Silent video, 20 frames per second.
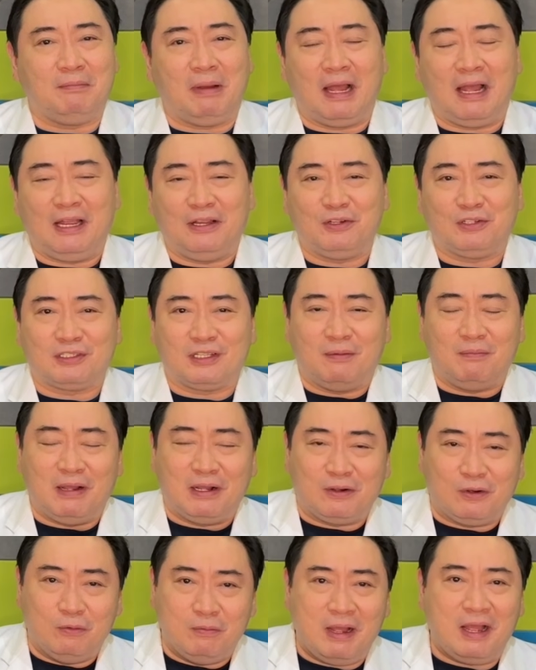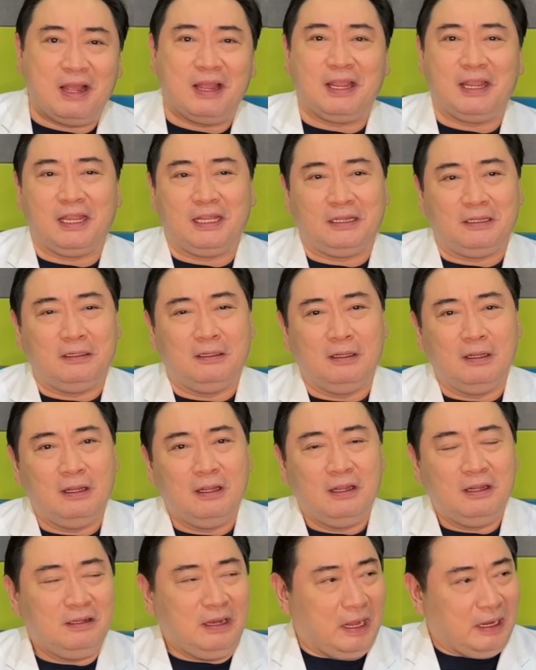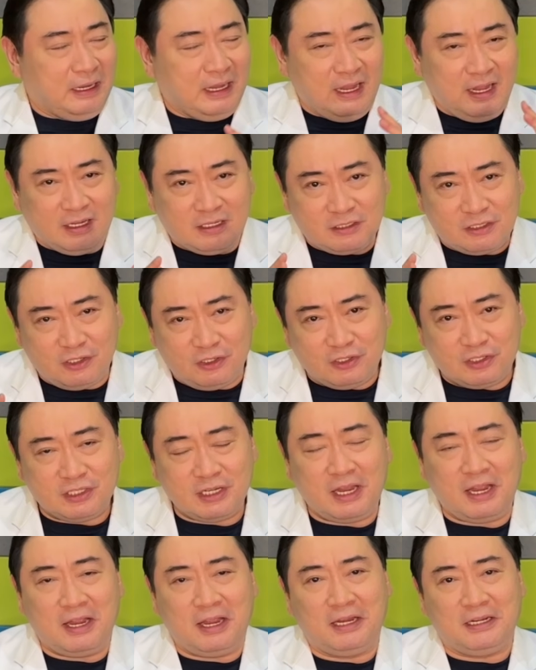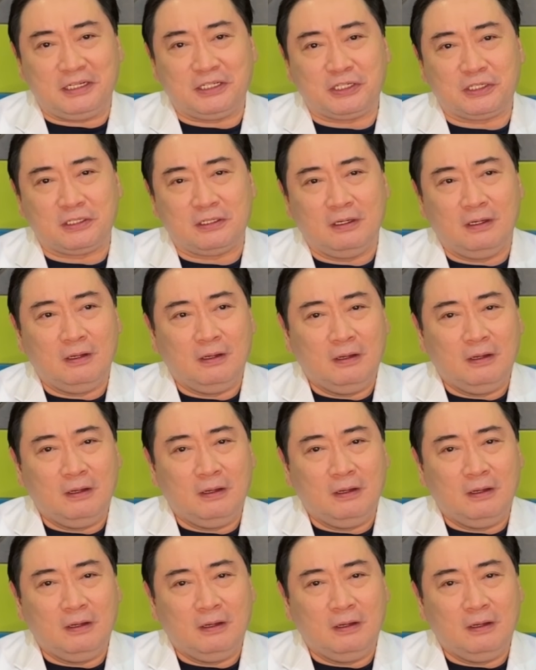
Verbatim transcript: maayos namang kumain, nag-exercise.